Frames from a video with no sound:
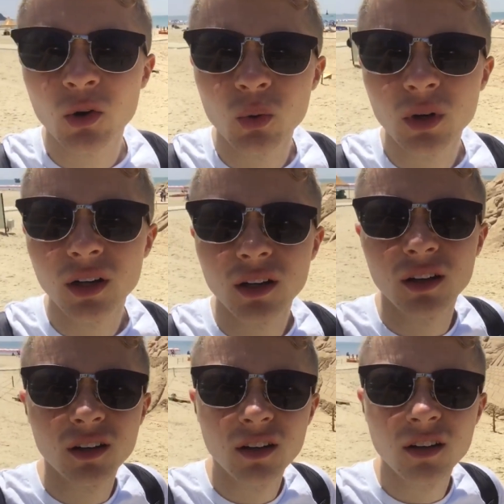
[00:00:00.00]

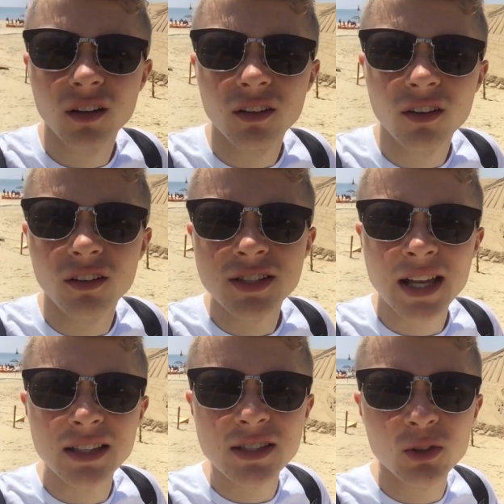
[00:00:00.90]
coole
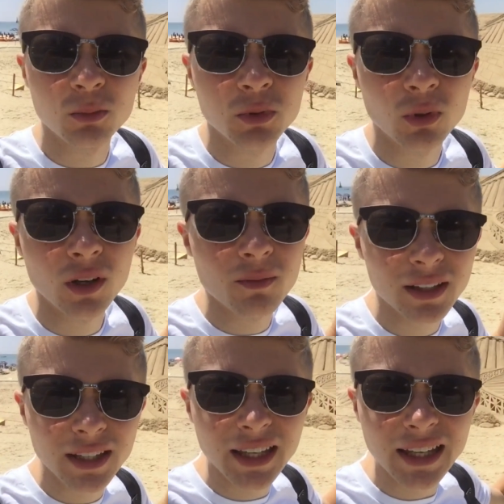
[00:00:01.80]
Sandskulpturen
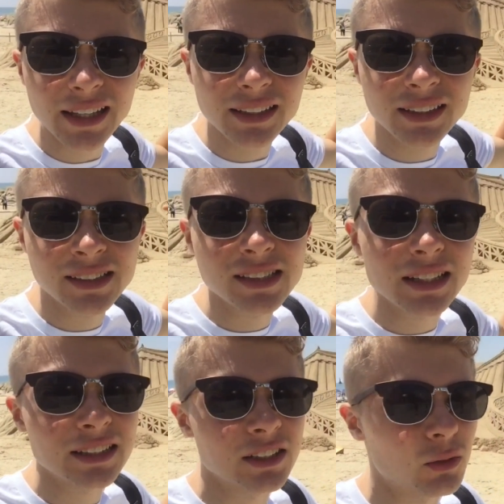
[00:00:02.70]
gemacht. Die, die
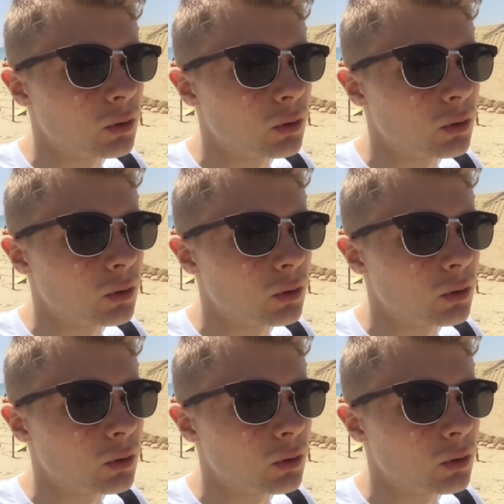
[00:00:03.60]
sind richtig